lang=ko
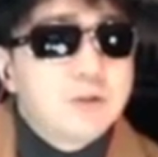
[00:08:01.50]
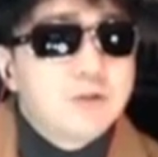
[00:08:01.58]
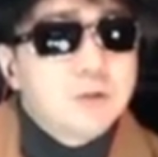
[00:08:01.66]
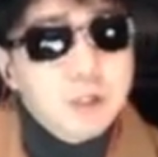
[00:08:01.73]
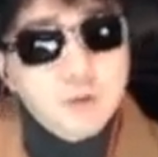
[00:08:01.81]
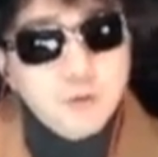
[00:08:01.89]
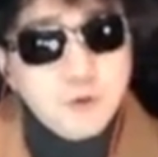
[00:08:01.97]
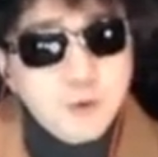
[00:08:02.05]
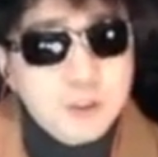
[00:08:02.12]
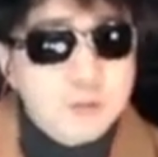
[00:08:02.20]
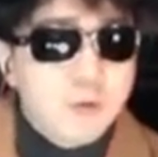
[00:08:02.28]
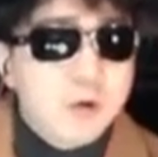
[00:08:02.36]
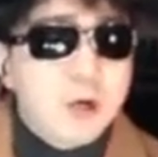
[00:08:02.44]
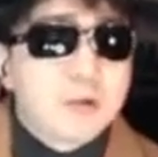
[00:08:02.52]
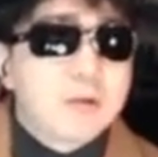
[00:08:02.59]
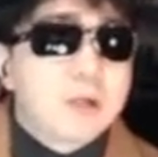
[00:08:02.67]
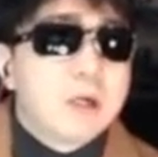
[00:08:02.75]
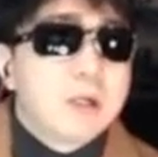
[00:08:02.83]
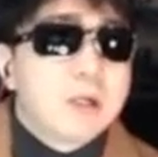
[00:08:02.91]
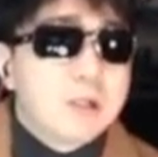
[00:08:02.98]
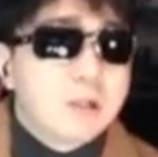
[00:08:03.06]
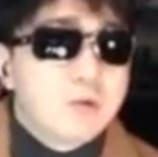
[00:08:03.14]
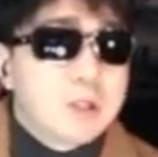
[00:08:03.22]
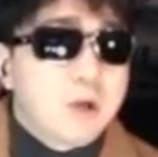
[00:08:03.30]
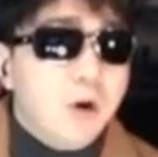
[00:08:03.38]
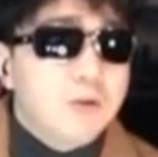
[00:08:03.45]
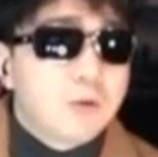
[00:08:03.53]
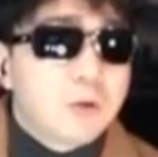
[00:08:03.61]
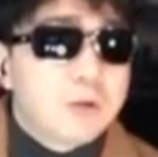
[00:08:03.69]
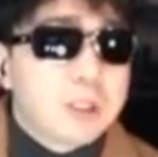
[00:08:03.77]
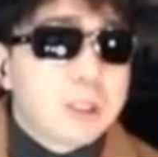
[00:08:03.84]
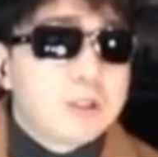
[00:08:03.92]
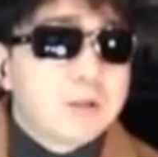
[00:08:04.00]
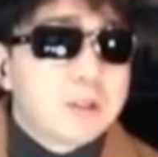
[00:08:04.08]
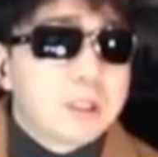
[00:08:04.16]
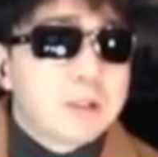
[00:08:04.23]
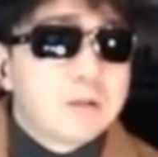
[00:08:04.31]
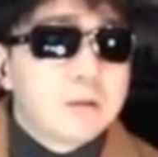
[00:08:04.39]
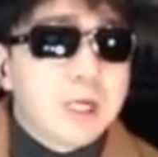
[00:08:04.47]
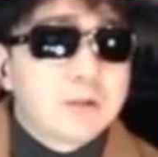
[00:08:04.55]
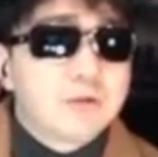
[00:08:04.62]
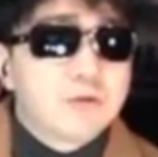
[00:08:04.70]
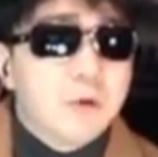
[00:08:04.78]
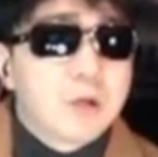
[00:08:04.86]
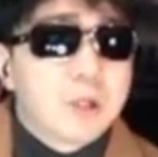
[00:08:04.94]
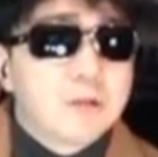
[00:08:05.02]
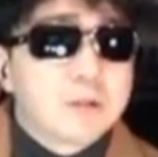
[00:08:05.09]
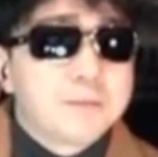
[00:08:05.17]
안철수에게 동정표가 좀 몰려가 버린 거야. 그러니까 일종의 이제 언더독 현상이 있었는데 그거를 안철수가 먹게 된